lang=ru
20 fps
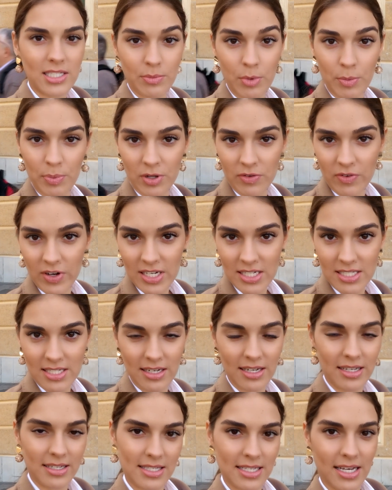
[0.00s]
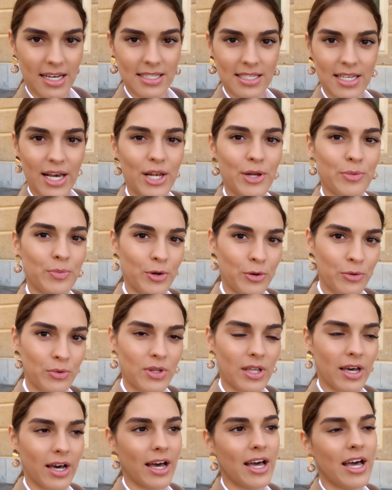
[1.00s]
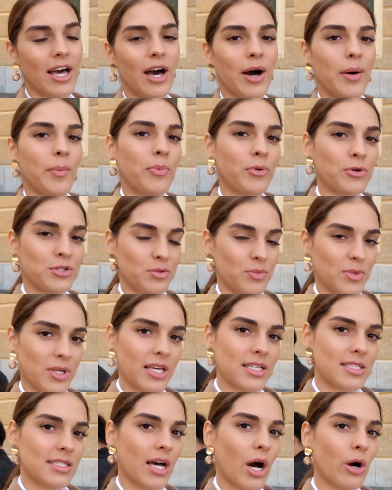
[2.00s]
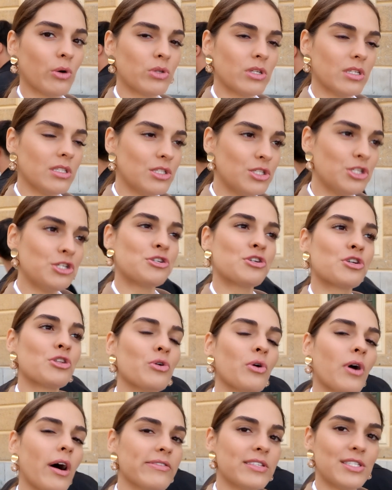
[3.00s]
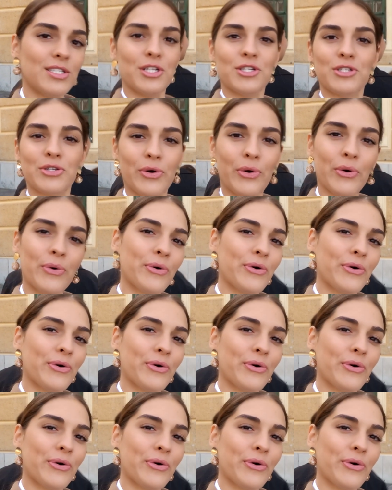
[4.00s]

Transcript: где мы предварительно заказали блюдо. Будем есть аутентичную австрийскую